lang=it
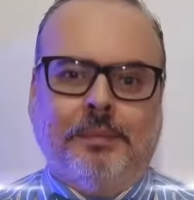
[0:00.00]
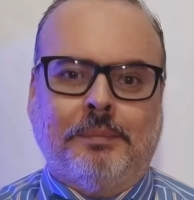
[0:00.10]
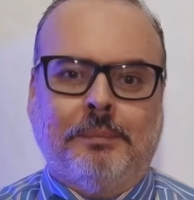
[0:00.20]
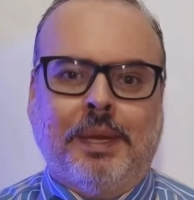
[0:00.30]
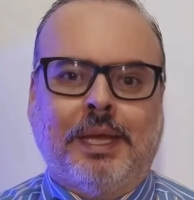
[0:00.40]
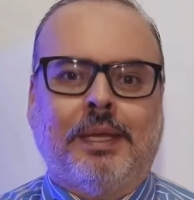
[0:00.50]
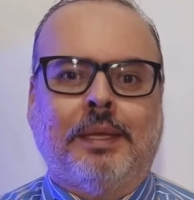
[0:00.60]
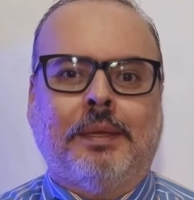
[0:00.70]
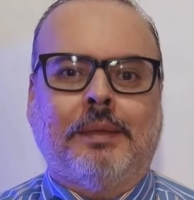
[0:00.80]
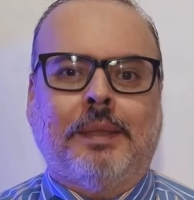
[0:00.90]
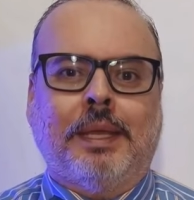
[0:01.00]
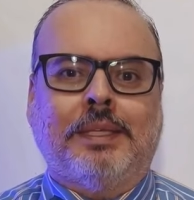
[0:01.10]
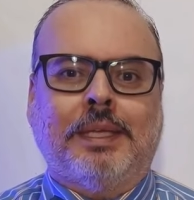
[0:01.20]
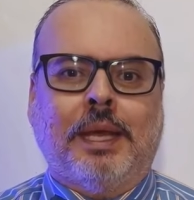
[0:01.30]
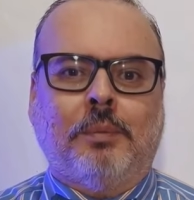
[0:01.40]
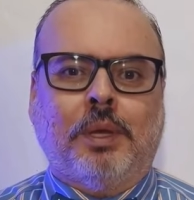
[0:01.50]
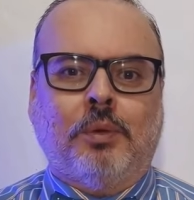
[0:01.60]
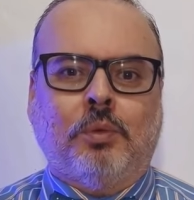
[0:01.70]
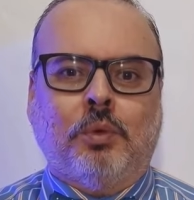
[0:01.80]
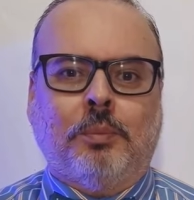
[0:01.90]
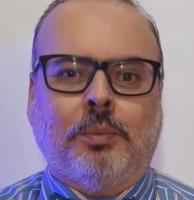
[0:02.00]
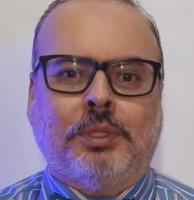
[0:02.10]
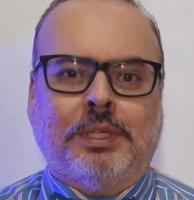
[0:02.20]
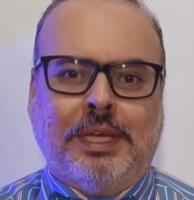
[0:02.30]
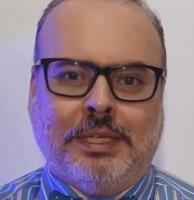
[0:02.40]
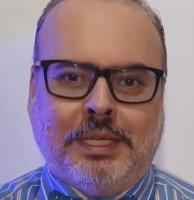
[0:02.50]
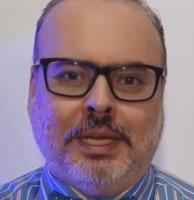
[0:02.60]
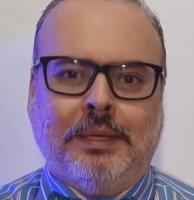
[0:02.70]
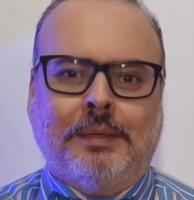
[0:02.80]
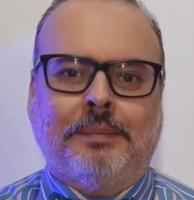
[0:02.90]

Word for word: Bene, andiamo a un colpo di realtà.